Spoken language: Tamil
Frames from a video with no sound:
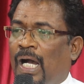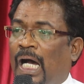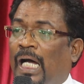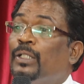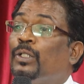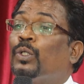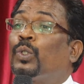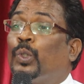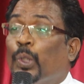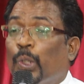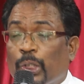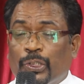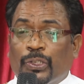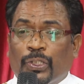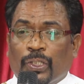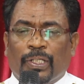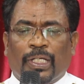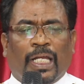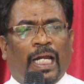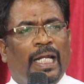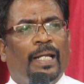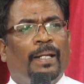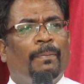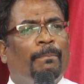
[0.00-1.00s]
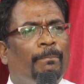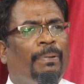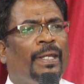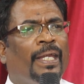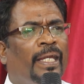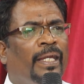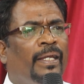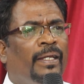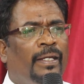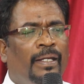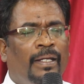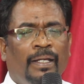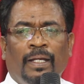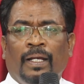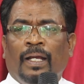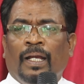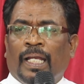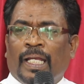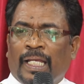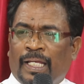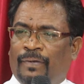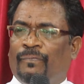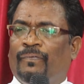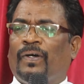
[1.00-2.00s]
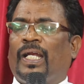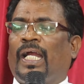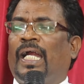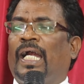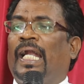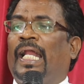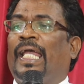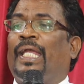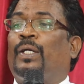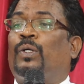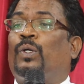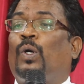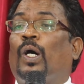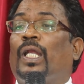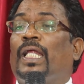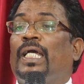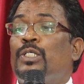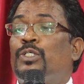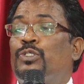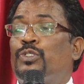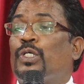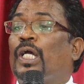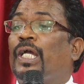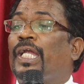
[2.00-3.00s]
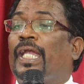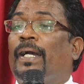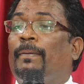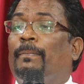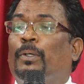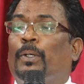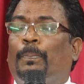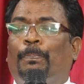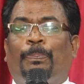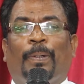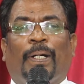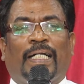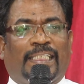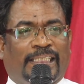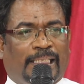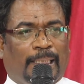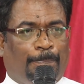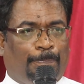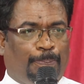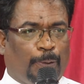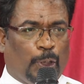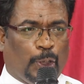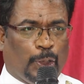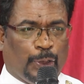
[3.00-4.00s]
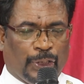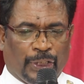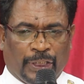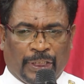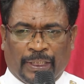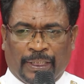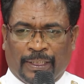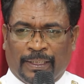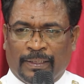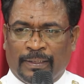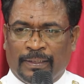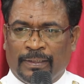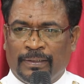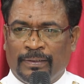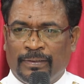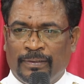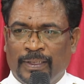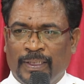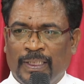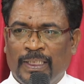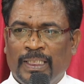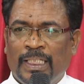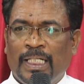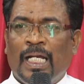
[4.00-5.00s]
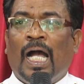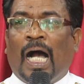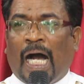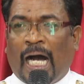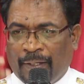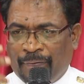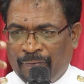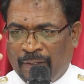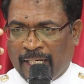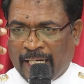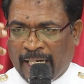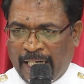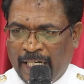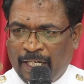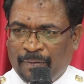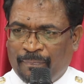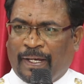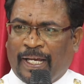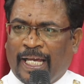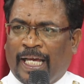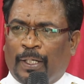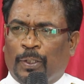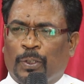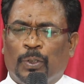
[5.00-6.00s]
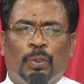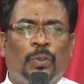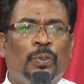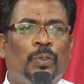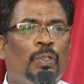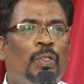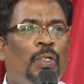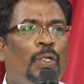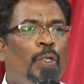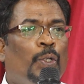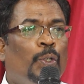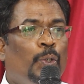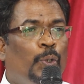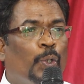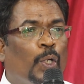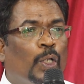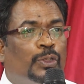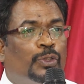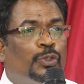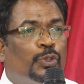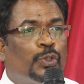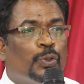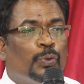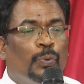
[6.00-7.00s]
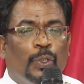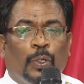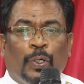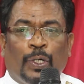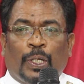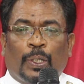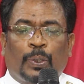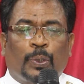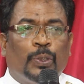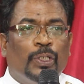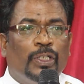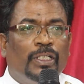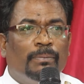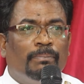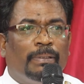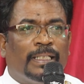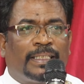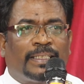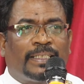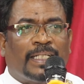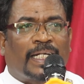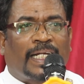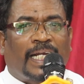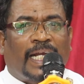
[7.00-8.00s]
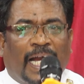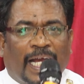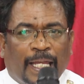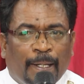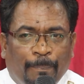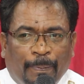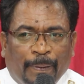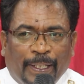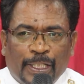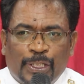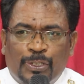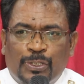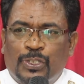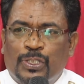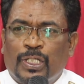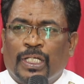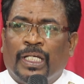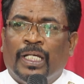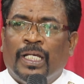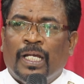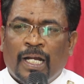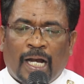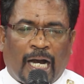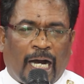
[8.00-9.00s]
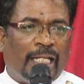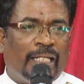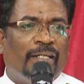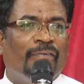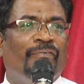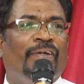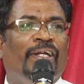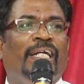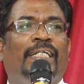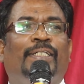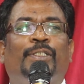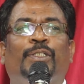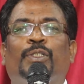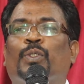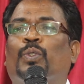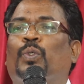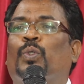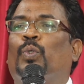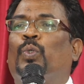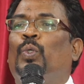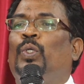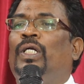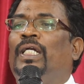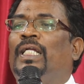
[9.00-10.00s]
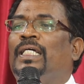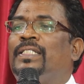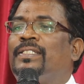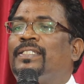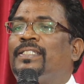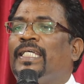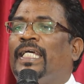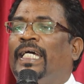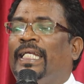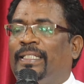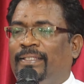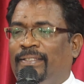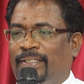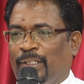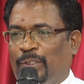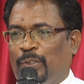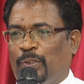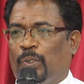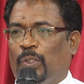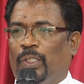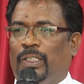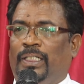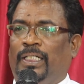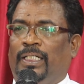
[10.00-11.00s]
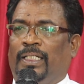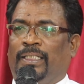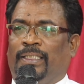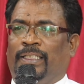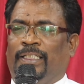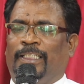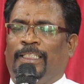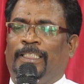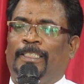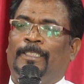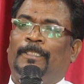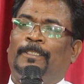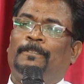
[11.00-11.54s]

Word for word: அந்த கூட்டம் எழும்பி இவர்களை கொலை செய்ய முற்பட்ட பொழுது அந்த ரெண்டு பேரும் லோத்துவனுடைய குடும்பத்தை கைபிடிச்சு அந்த வீட்டுக்குள்ள சேர்த்து கொண்டது